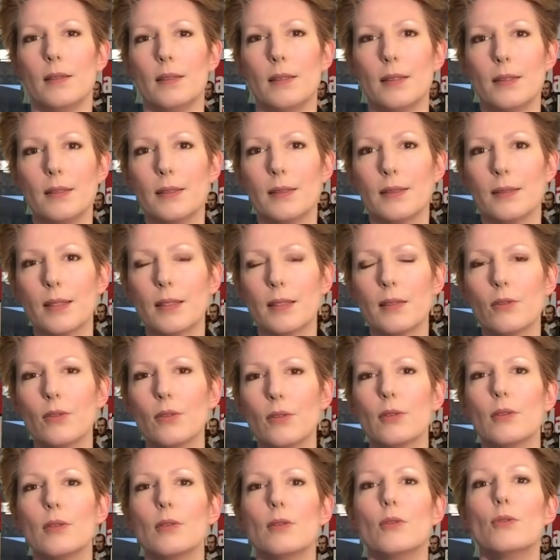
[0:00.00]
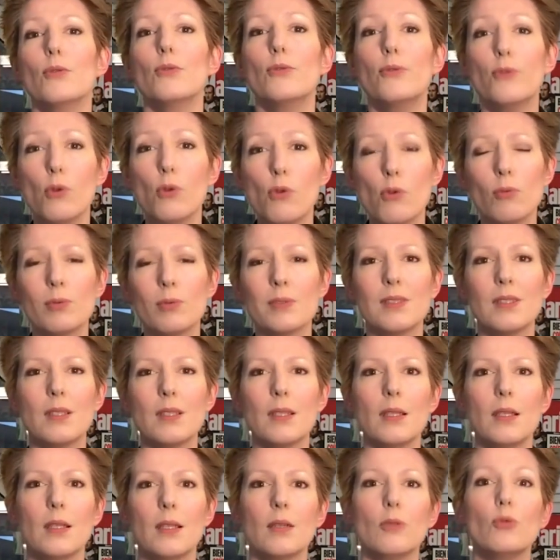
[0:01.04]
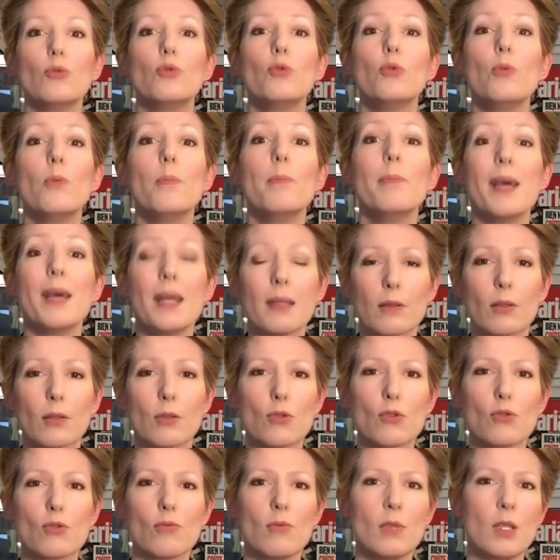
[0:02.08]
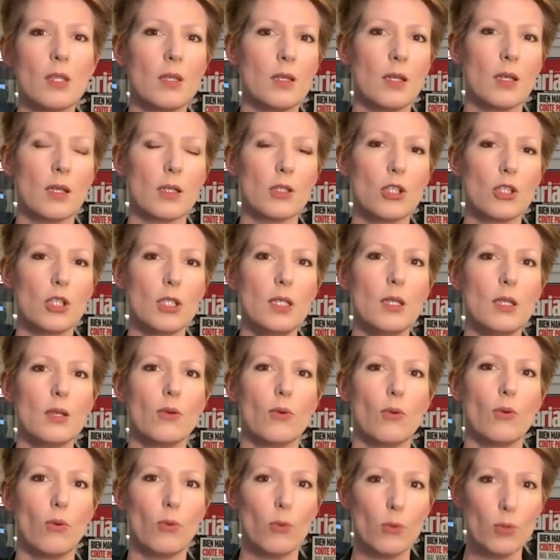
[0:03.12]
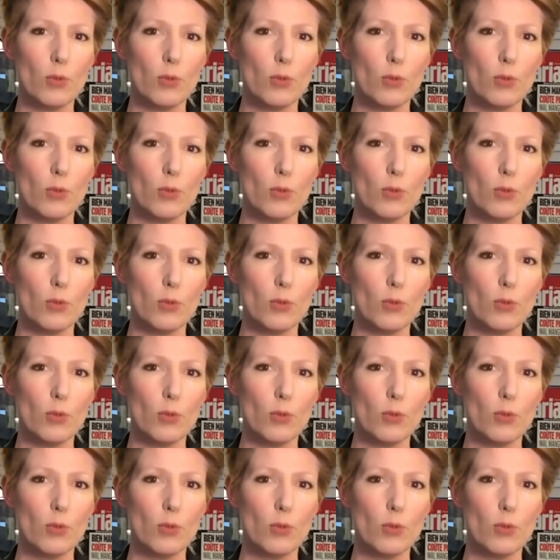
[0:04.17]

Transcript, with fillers: Cette euh, volonté de mettre son énergie au